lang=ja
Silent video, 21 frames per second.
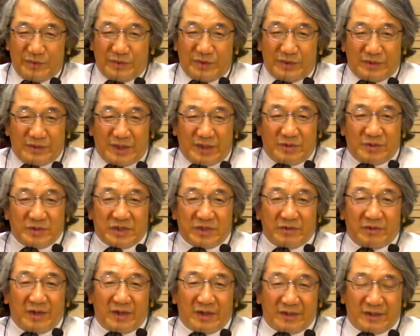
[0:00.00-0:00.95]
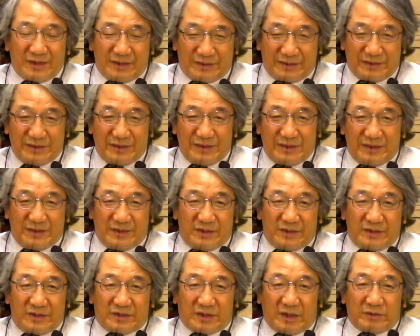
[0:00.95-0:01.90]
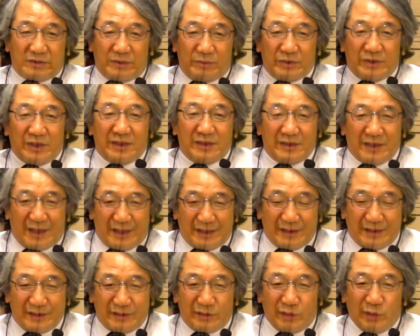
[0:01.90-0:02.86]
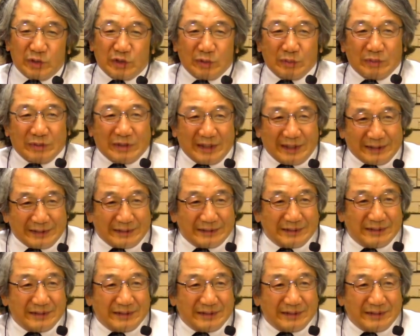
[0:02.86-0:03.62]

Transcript: 何をしてかわからないしたくてもできないどうしようもない